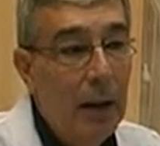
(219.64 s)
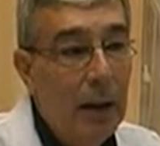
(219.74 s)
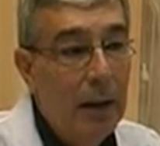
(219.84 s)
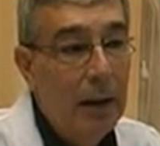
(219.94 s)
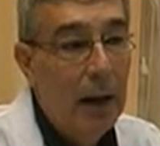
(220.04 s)

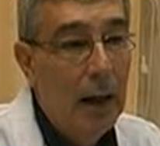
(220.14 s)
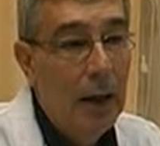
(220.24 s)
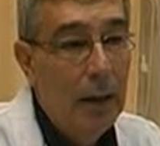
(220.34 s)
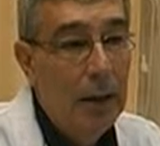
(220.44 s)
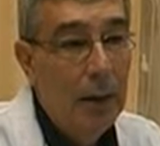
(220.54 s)

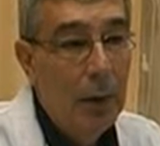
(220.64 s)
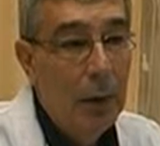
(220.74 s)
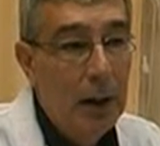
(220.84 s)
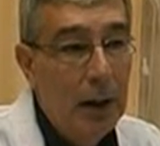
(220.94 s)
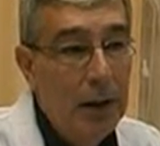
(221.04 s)
este
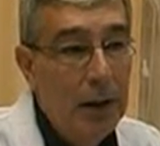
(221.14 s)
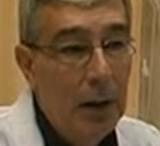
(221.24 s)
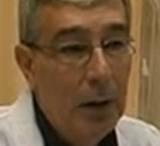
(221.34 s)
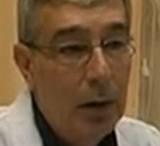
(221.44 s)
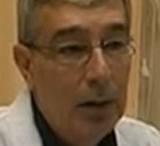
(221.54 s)
tipo de
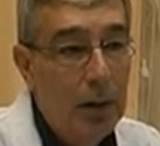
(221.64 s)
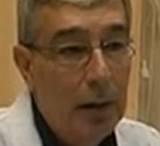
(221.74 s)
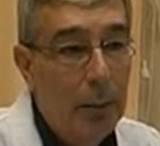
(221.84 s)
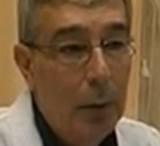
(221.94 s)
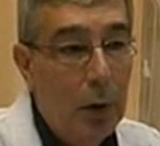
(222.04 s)
anestesia lo que
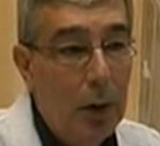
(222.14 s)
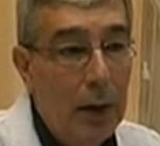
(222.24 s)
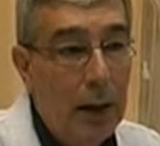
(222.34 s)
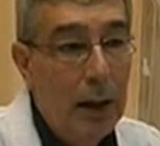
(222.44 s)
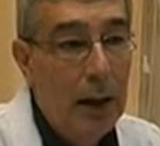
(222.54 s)
sí
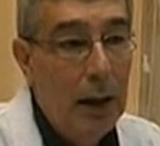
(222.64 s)
aporta